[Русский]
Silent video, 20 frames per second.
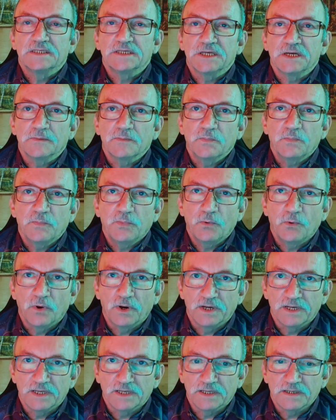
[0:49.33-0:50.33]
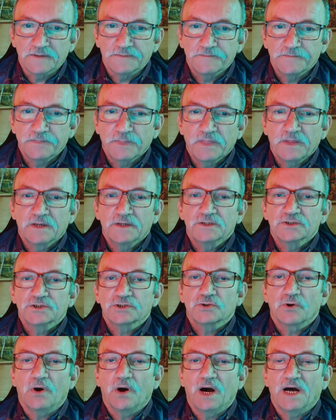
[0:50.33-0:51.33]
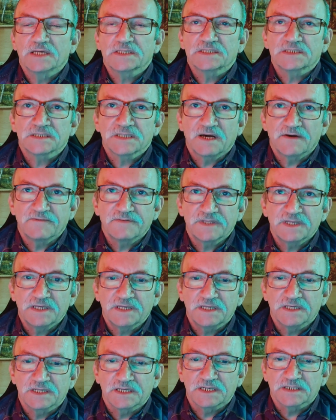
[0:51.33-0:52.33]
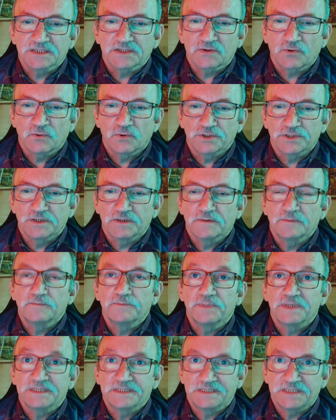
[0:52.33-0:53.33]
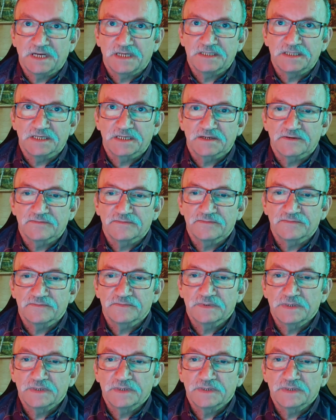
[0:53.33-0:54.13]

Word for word: Тем более, что основные расходы пенсионеров –